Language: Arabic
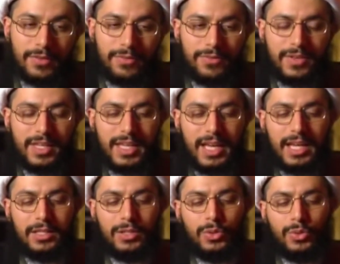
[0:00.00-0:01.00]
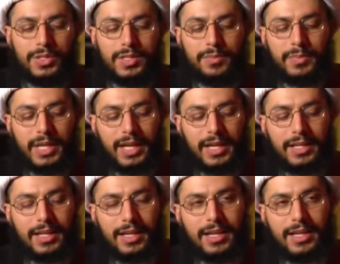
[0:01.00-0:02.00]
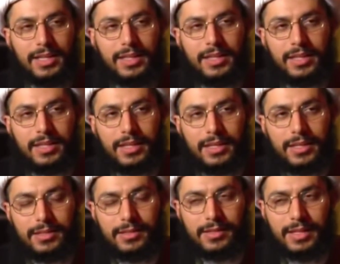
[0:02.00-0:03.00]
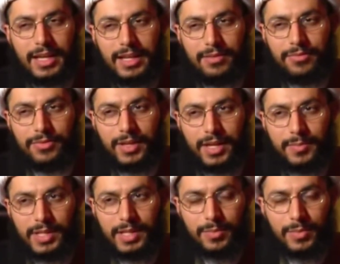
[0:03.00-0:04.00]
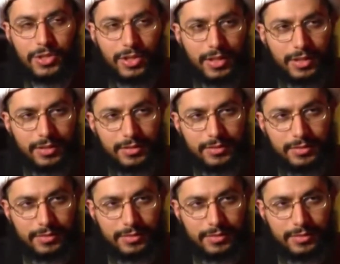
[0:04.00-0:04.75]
في أن يصبح لهذه الفئة من البشر